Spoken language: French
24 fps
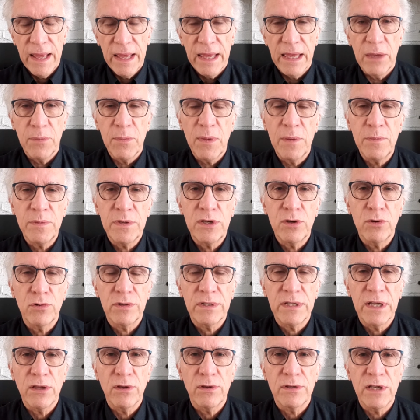Et même si au
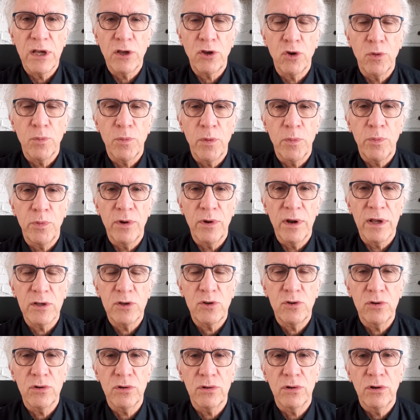sein de cette
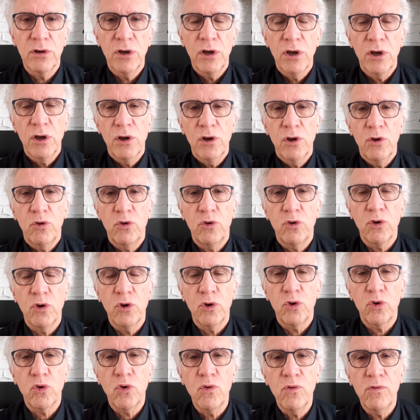population se
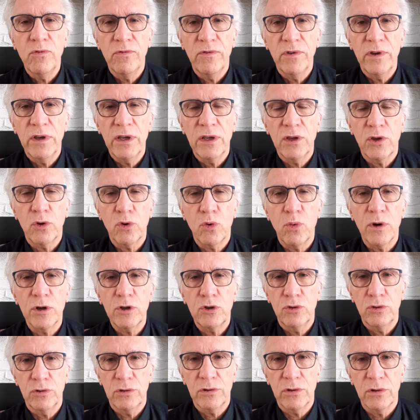trouvaient trois
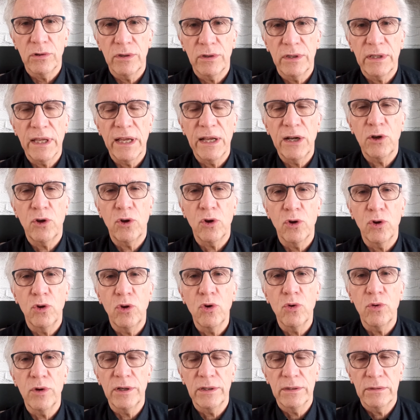justes tels que
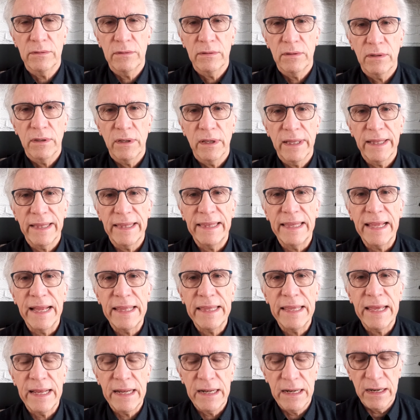Noé,
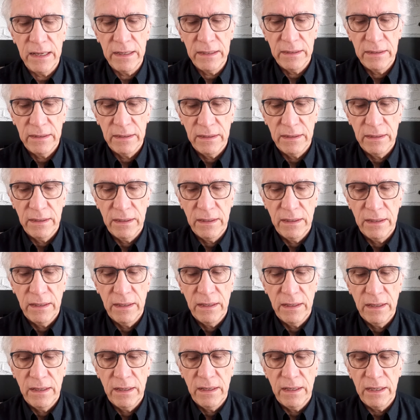Daniel
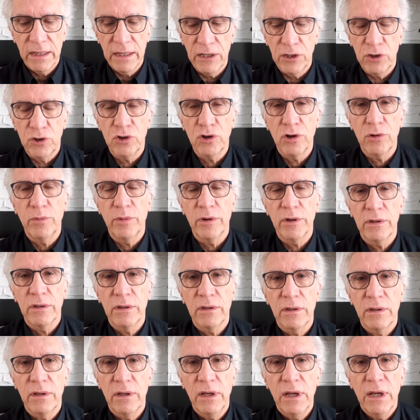et Job,
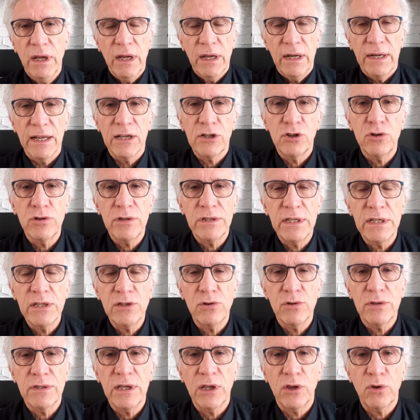la justice
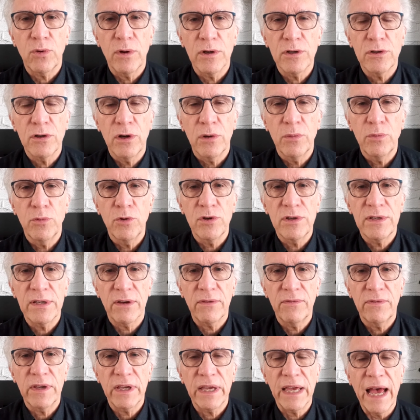de ces trois hommes ne
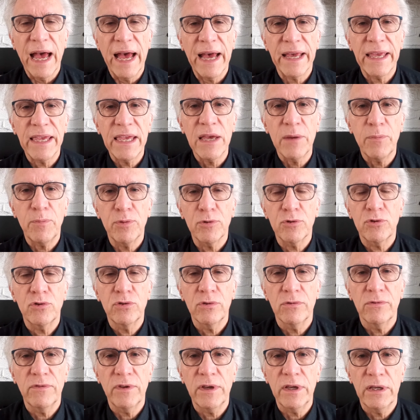servirait à rien pour
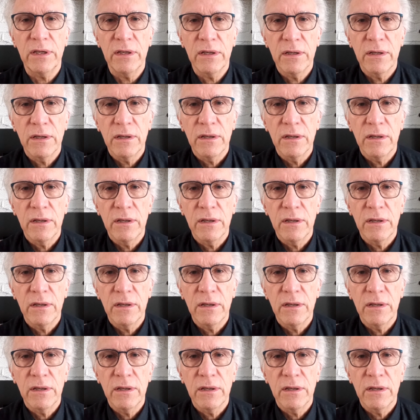sauver